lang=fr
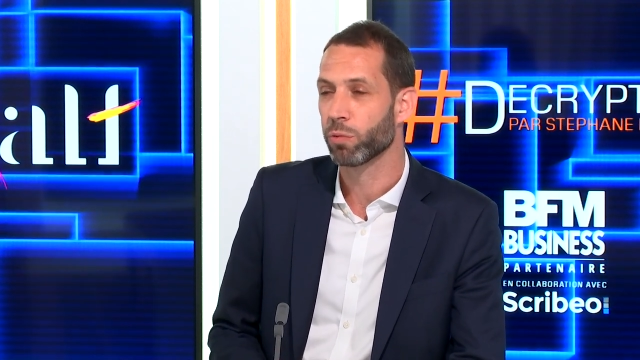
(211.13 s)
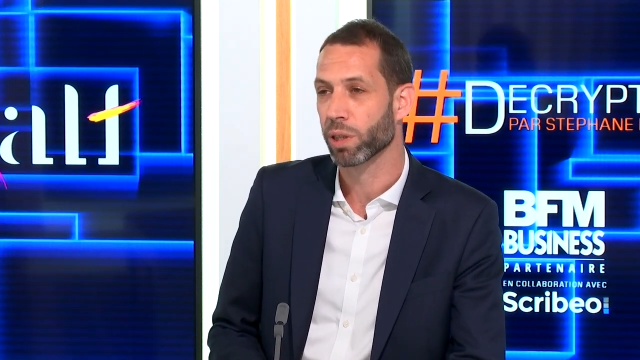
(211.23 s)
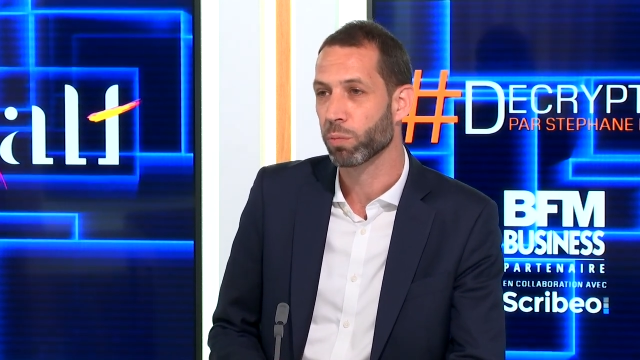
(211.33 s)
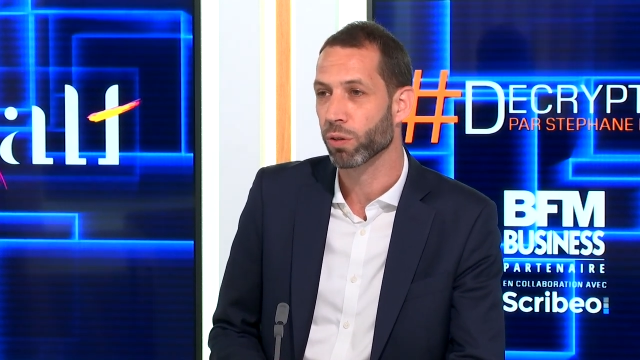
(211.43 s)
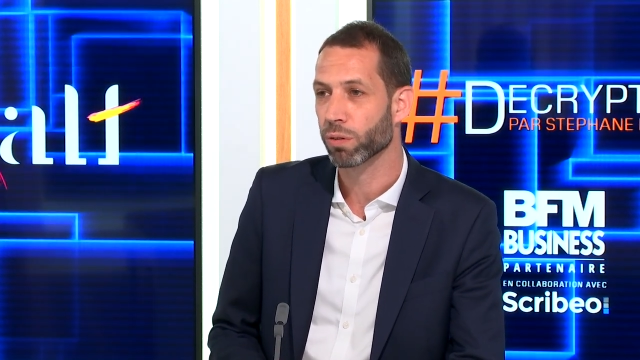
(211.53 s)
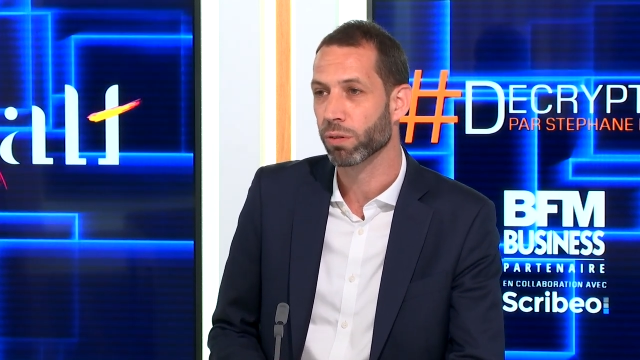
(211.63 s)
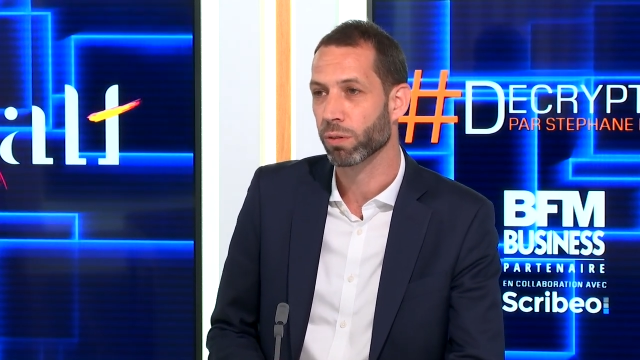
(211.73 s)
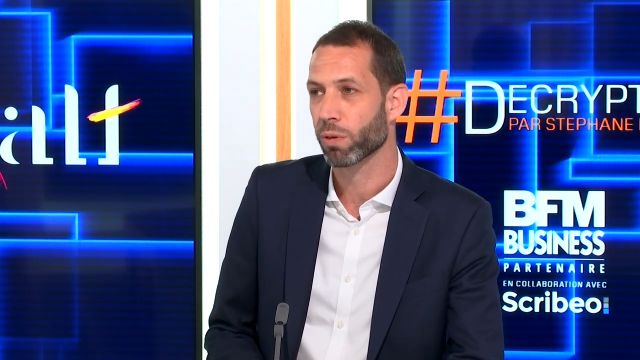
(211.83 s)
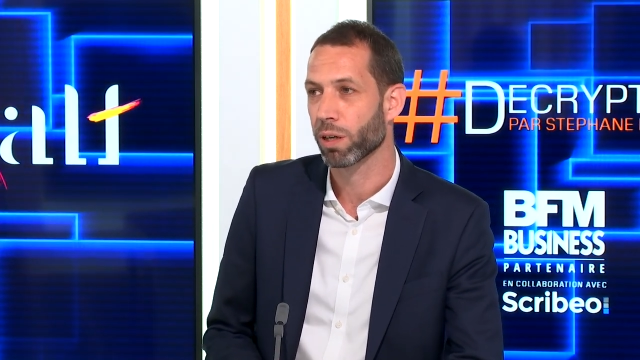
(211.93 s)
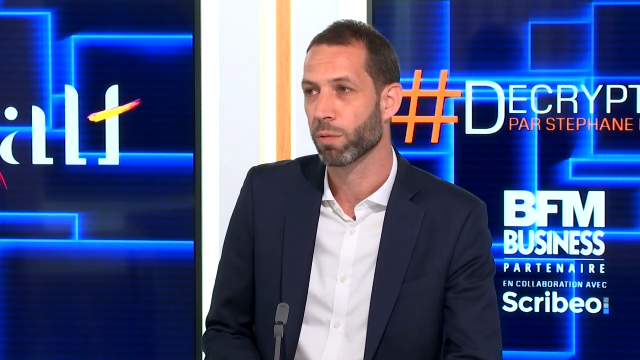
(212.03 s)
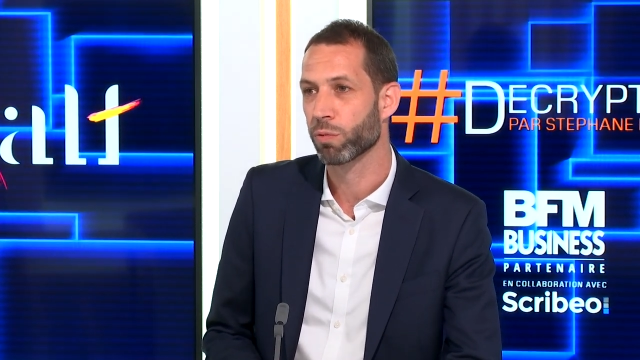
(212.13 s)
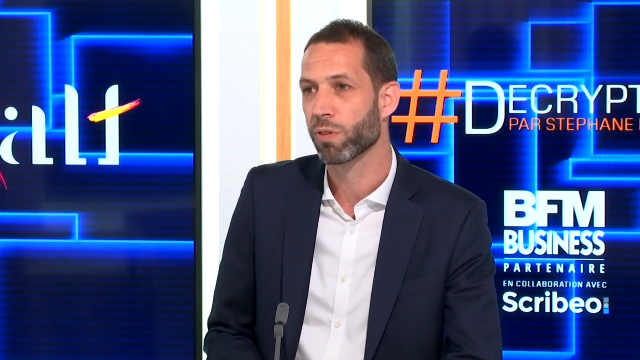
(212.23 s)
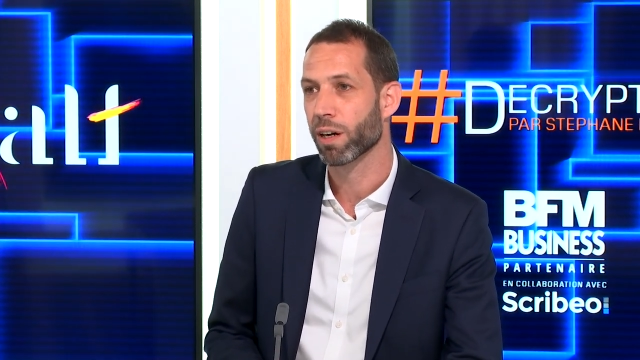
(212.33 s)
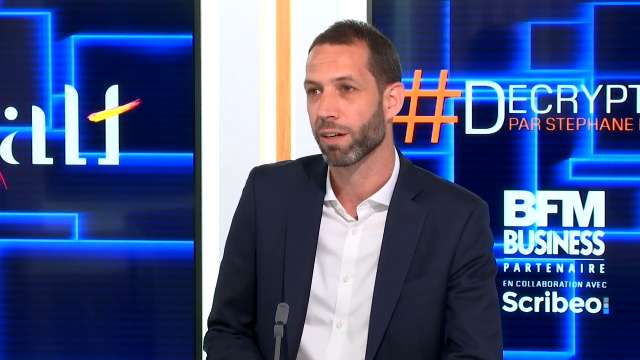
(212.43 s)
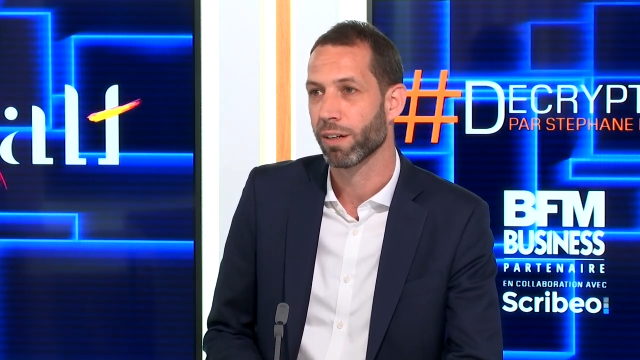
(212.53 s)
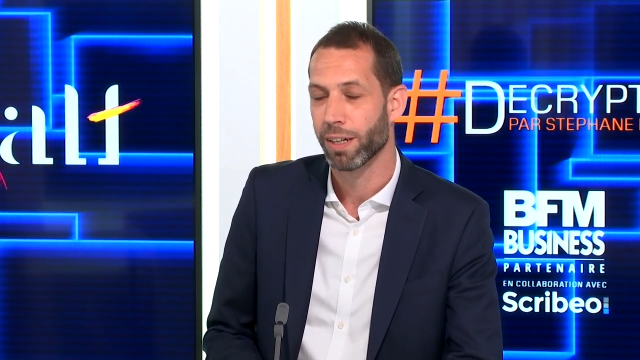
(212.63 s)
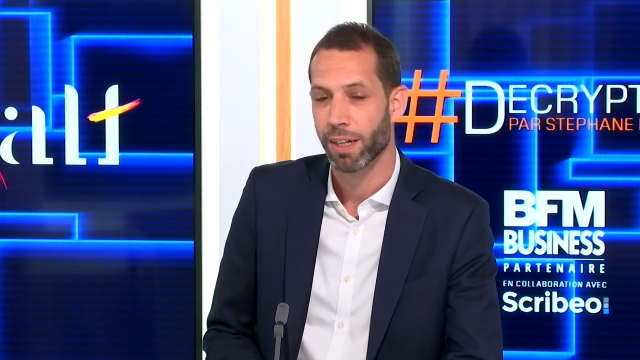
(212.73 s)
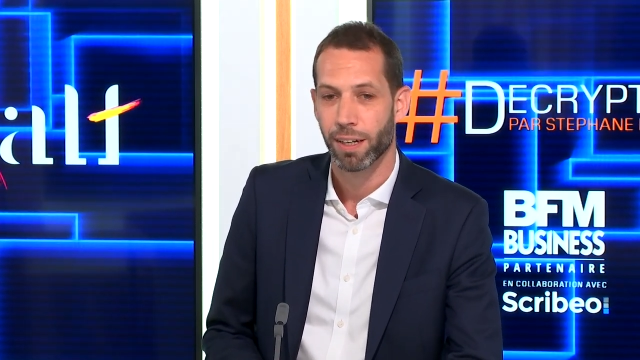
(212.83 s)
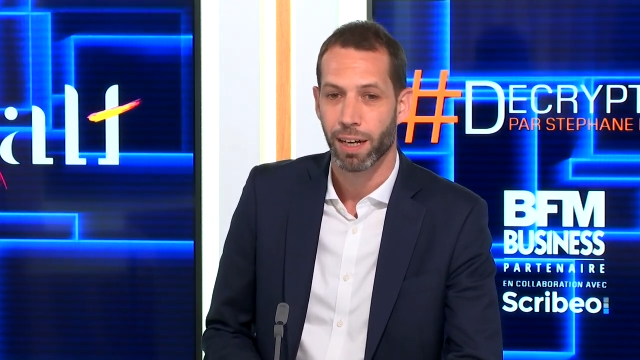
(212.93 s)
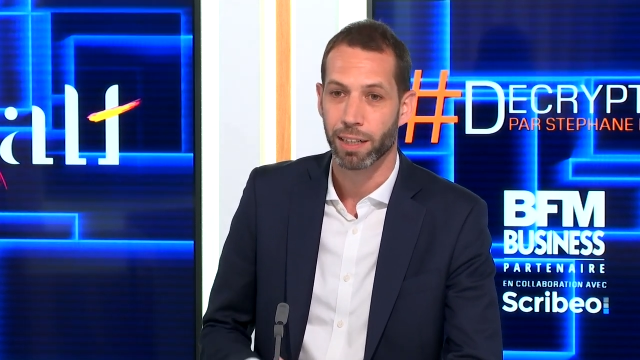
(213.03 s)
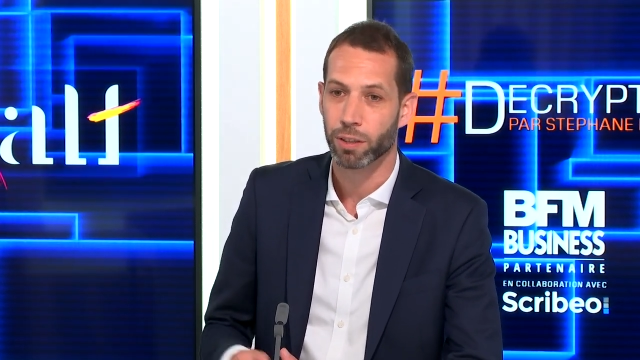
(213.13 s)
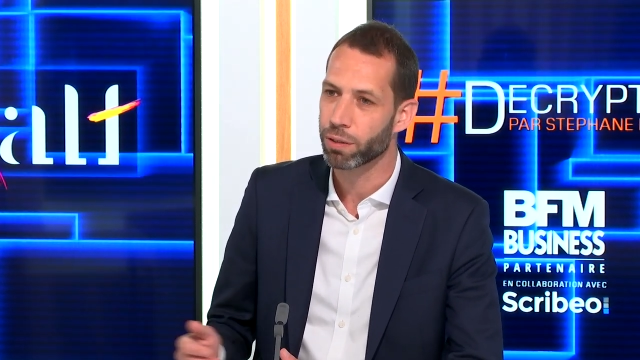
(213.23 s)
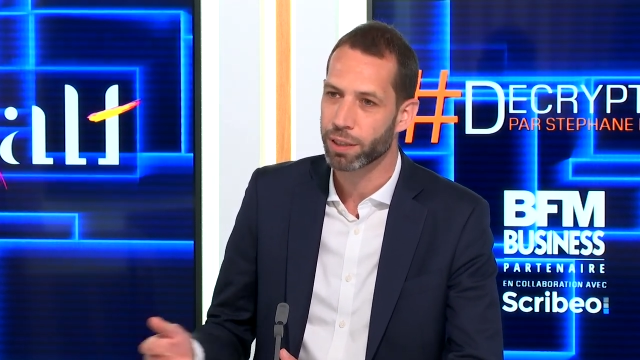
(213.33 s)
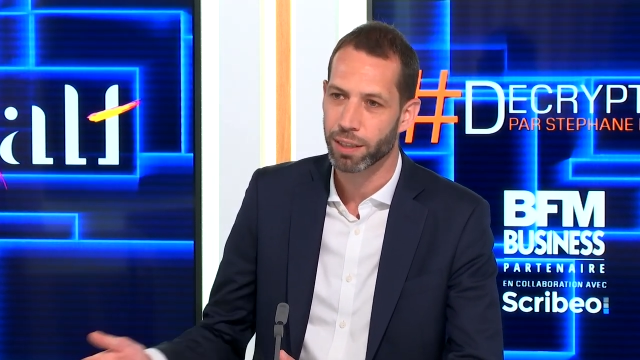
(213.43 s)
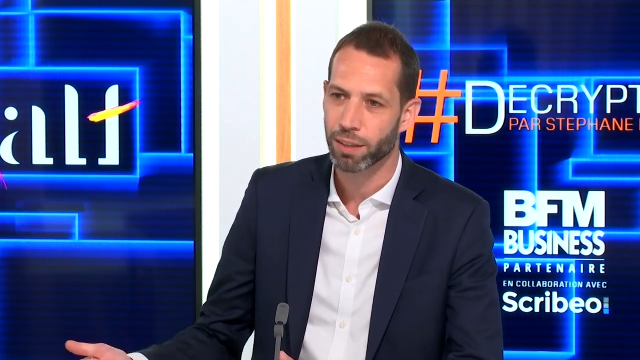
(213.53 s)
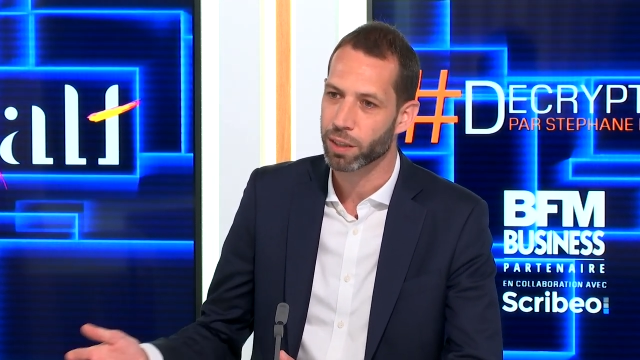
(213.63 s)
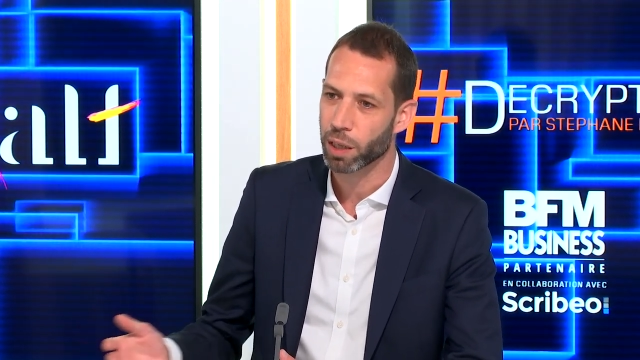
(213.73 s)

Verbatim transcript: plus importants qu'on doit pouvoir actionner